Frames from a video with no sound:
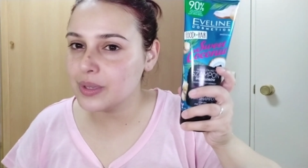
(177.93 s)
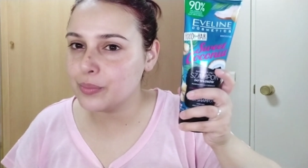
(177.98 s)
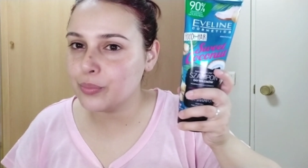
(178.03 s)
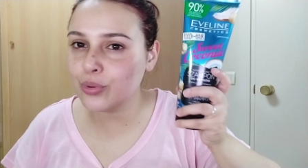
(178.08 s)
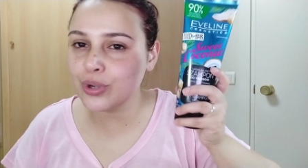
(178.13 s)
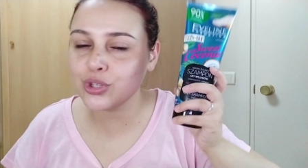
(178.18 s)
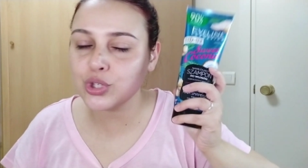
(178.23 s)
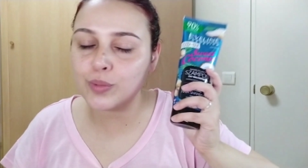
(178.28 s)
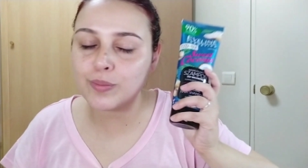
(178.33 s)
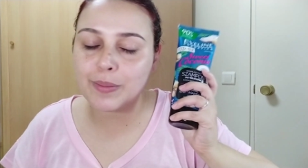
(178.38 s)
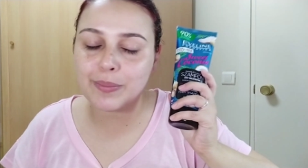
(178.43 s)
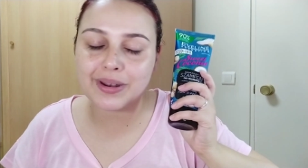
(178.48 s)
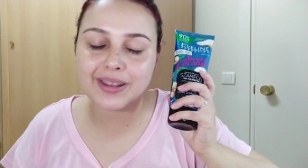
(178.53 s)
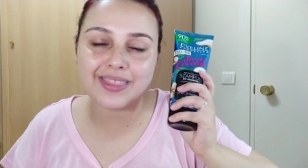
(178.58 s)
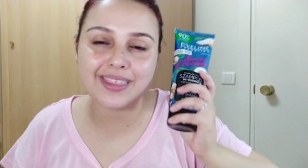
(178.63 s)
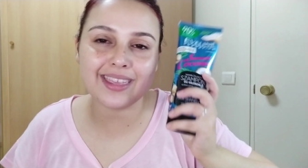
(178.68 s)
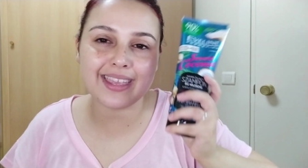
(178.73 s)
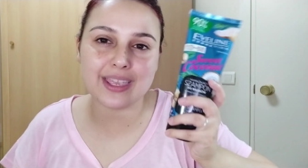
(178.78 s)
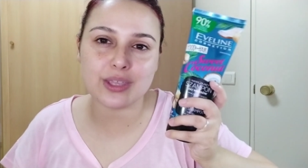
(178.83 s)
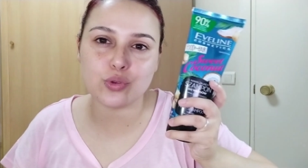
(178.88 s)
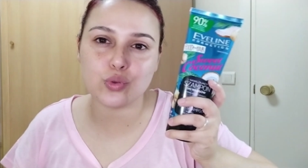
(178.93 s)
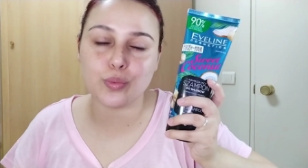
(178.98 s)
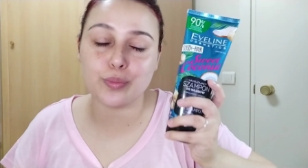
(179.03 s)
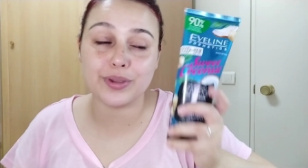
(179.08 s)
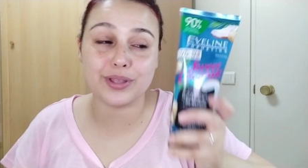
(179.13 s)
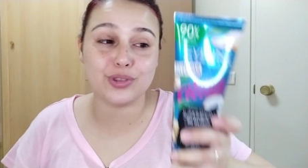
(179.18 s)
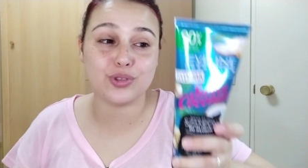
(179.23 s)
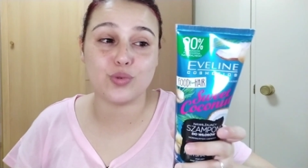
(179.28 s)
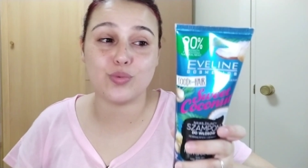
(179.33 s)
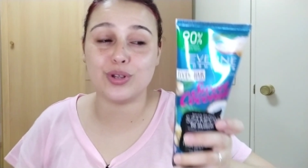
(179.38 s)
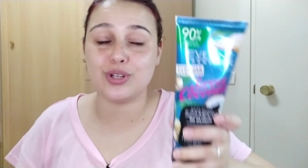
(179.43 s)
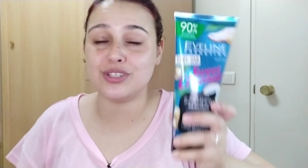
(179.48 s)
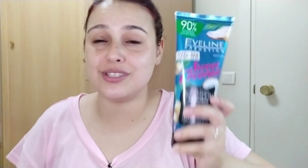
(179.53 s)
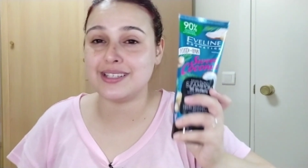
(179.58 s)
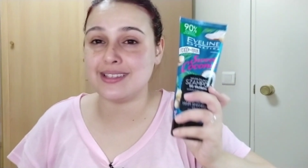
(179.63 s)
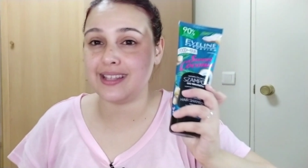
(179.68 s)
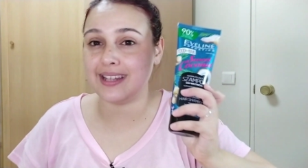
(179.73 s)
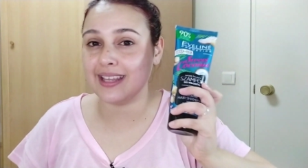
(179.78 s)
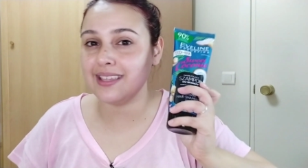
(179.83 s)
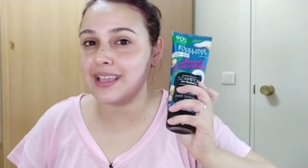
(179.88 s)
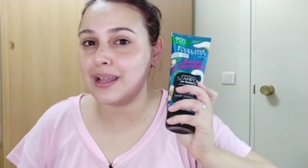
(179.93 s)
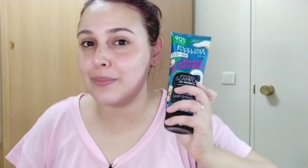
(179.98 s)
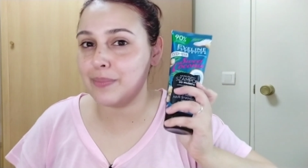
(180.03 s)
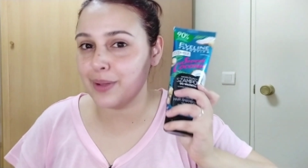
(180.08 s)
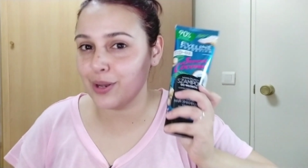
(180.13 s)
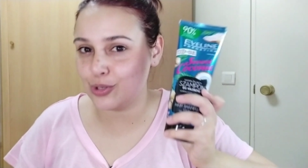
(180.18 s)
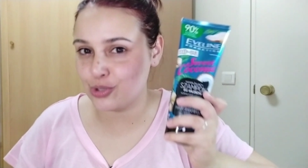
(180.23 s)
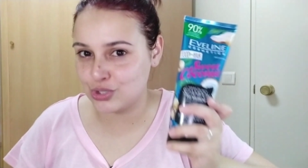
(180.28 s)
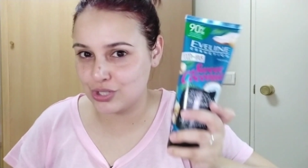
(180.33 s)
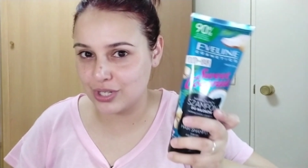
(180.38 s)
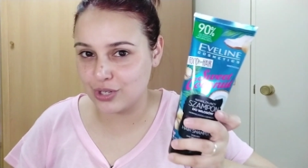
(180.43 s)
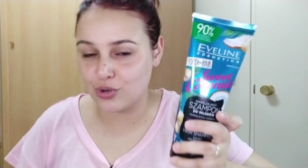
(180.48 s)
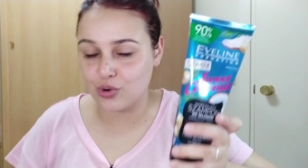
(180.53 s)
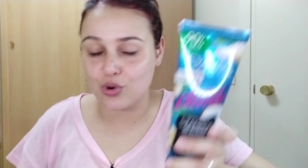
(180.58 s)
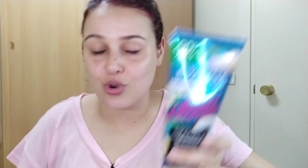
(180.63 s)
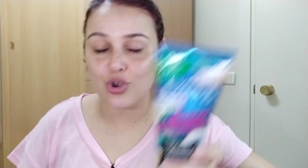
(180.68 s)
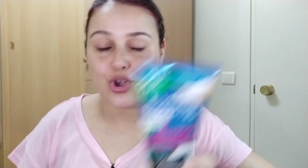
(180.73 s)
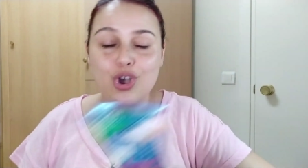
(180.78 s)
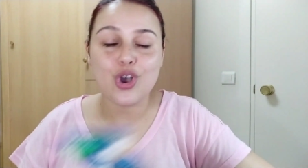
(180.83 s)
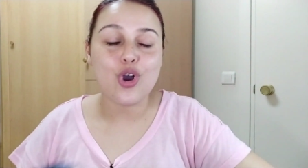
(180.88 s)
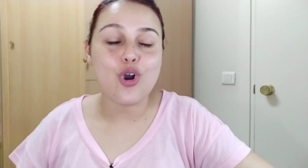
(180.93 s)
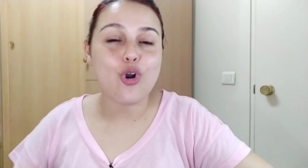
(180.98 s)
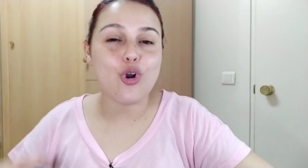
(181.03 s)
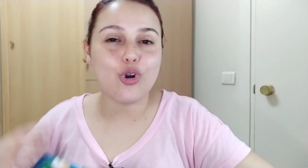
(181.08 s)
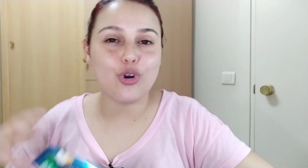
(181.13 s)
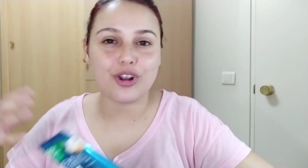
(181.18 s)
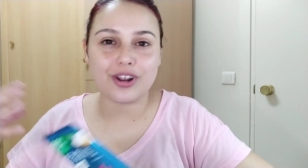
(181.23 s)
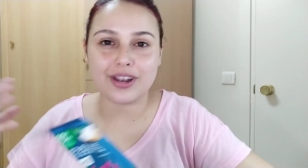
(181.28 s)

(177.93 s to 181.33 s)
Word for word: Pues estos me parecen estupendo. Bueno, y si tenéis ya el pelo seco o